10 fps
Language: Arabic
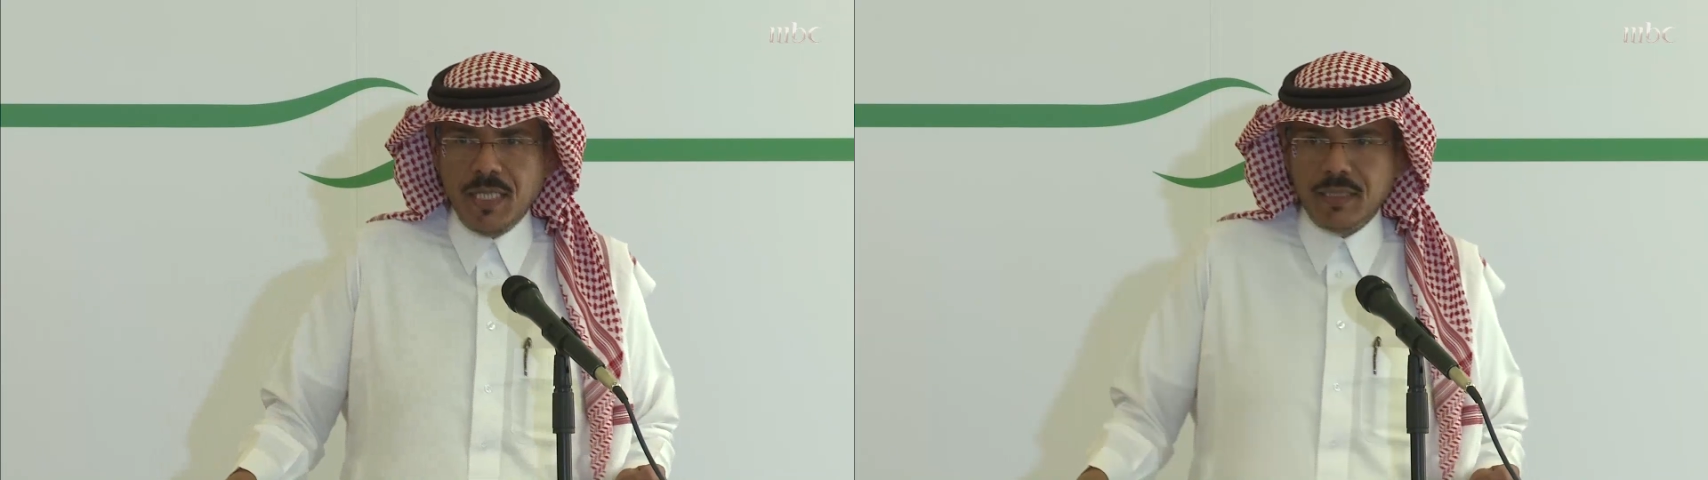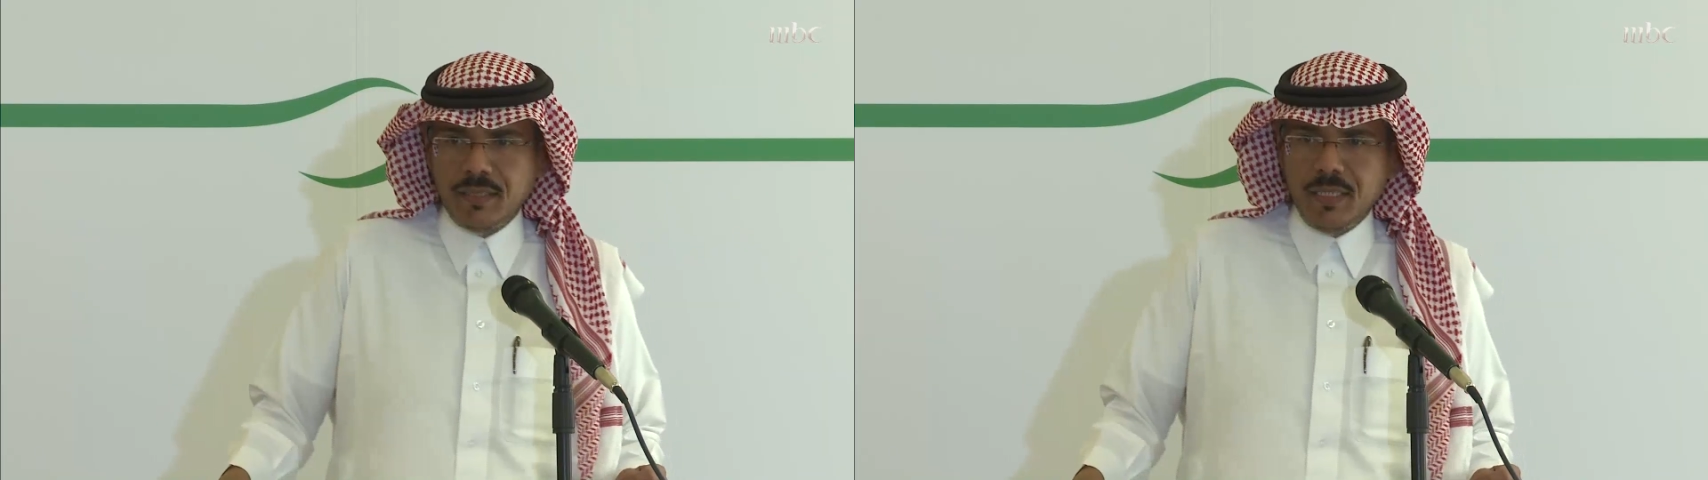
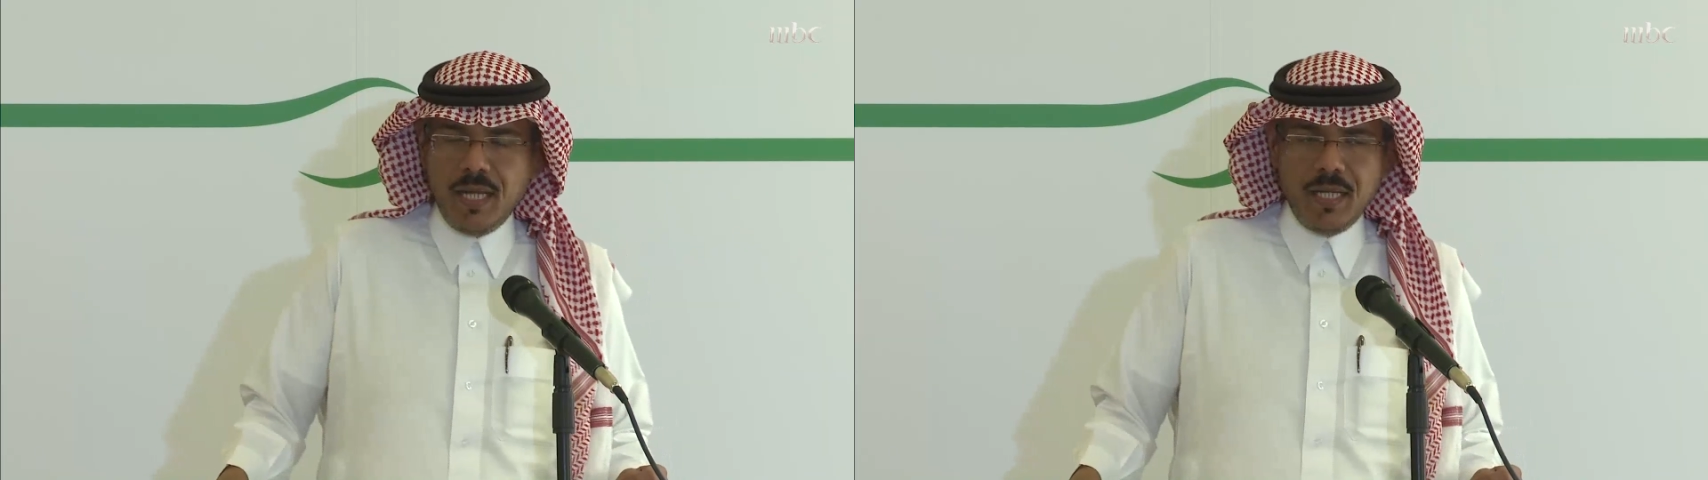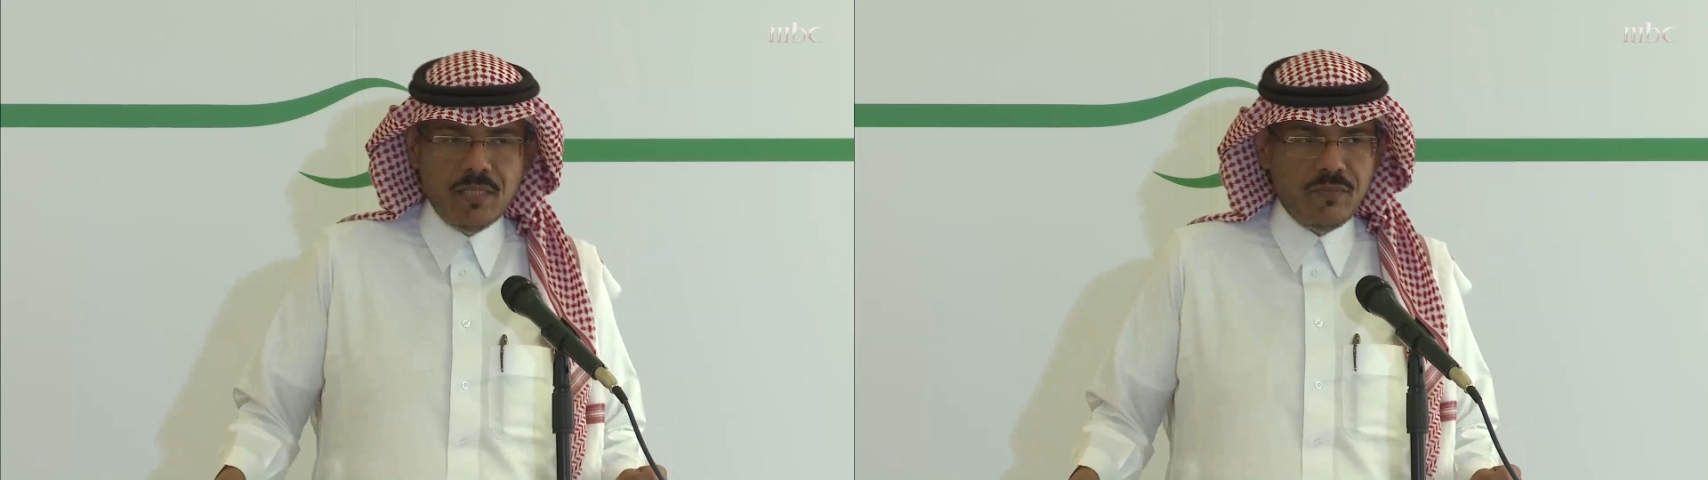عدد
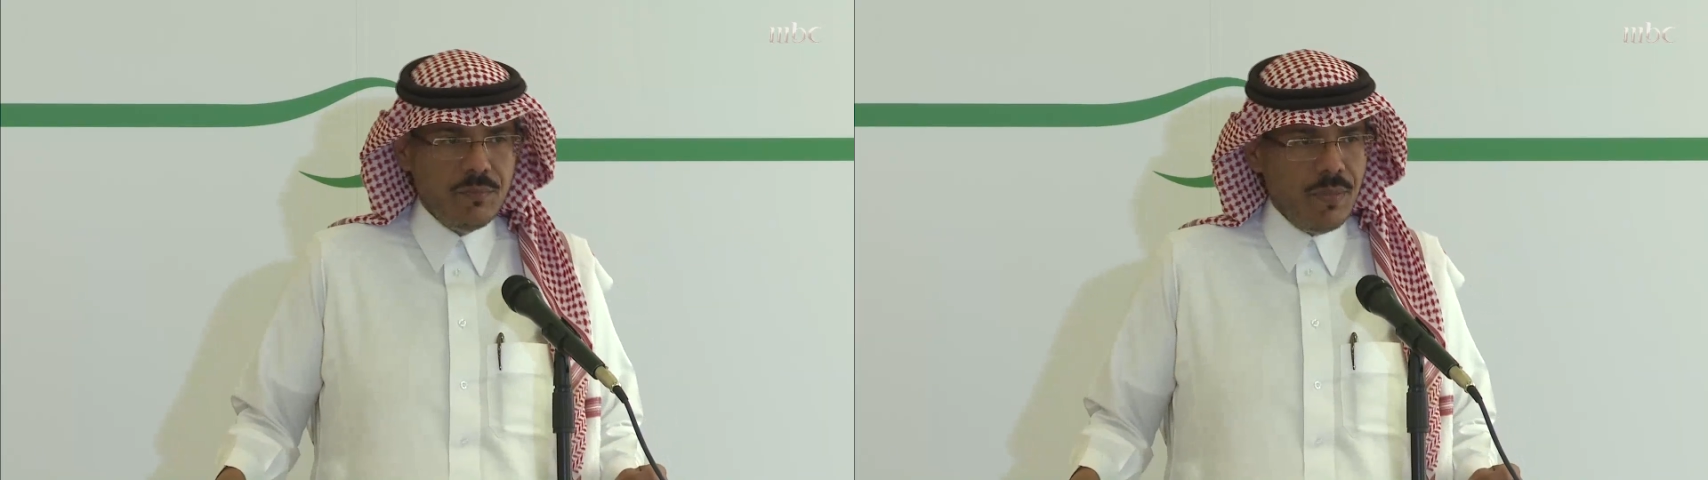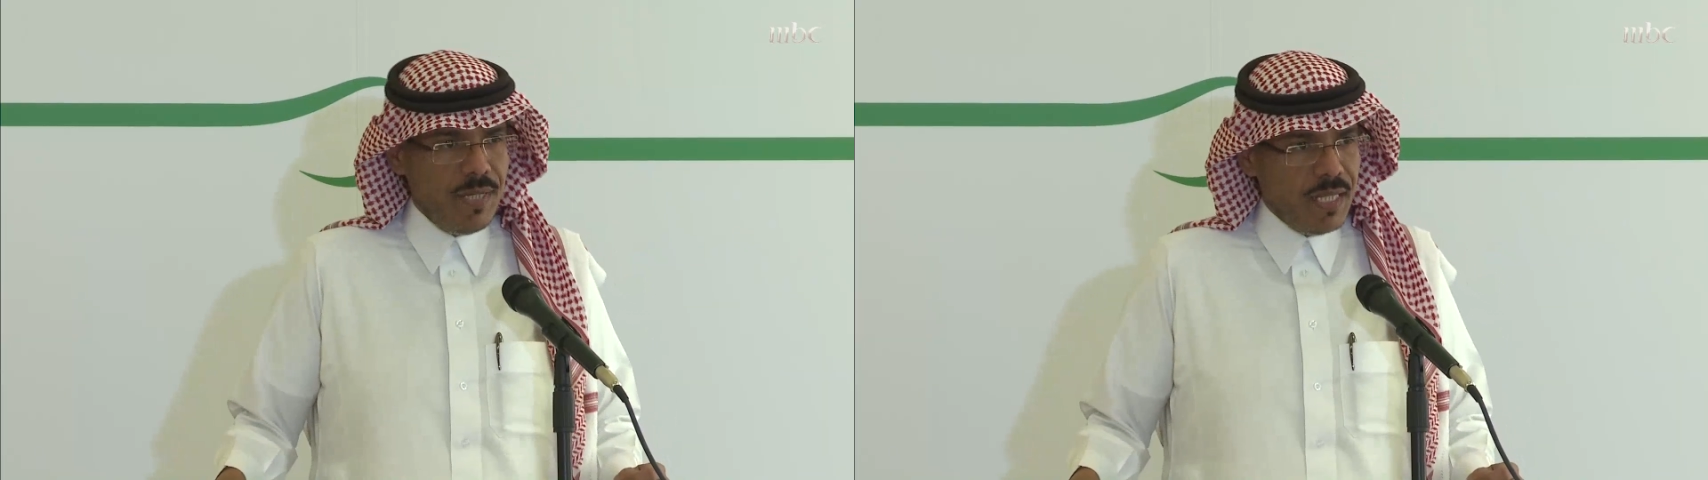الحالات في
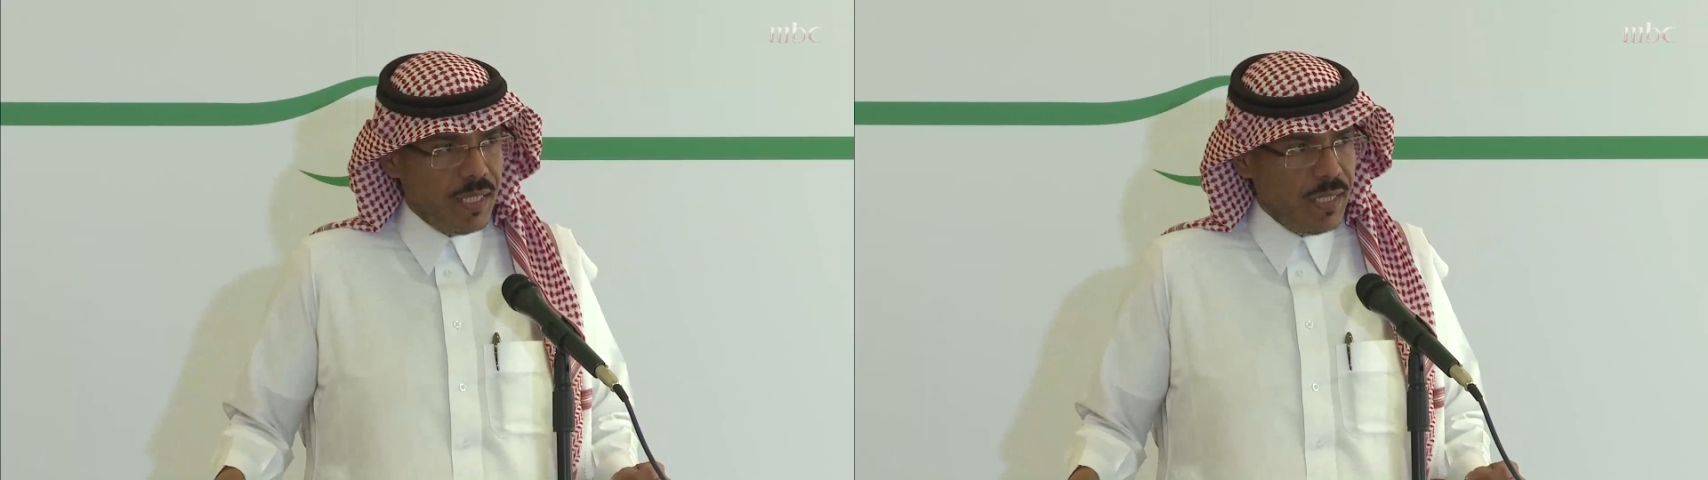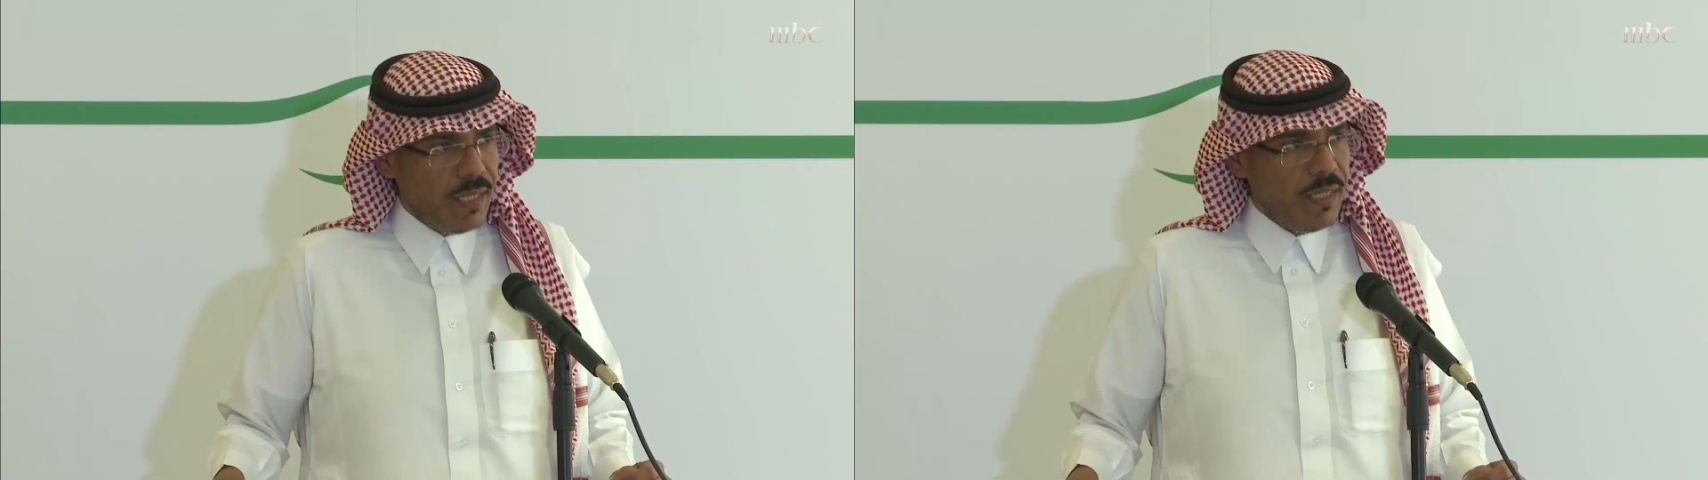
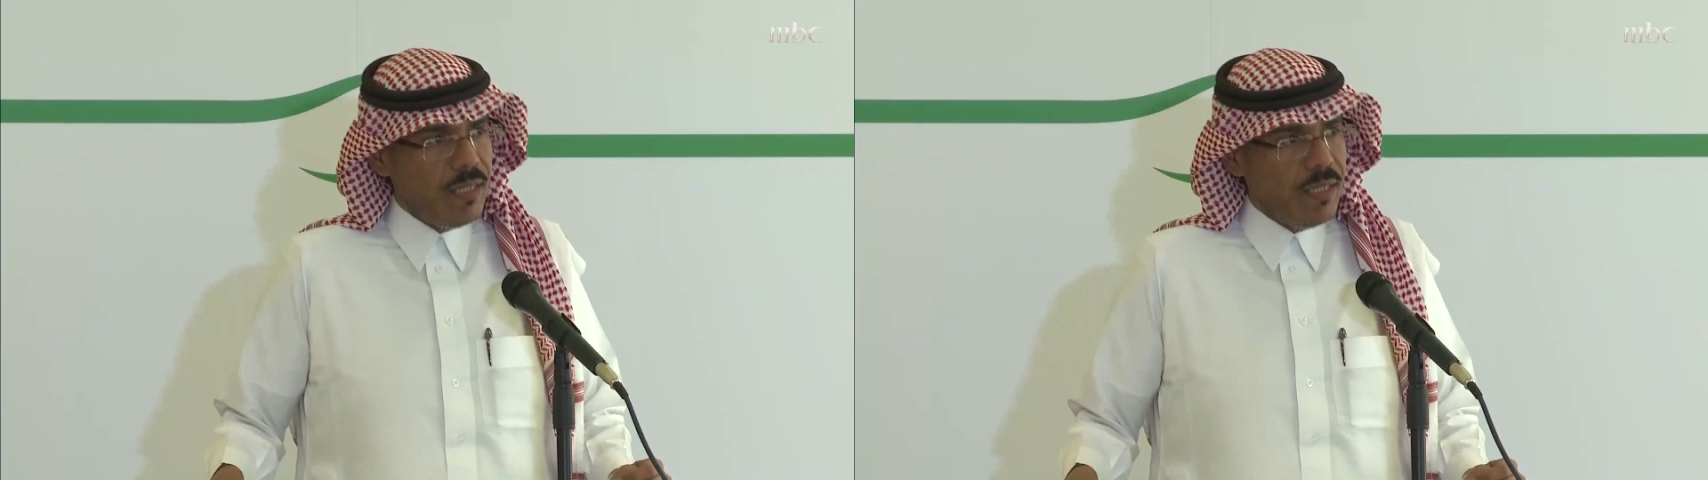المملكة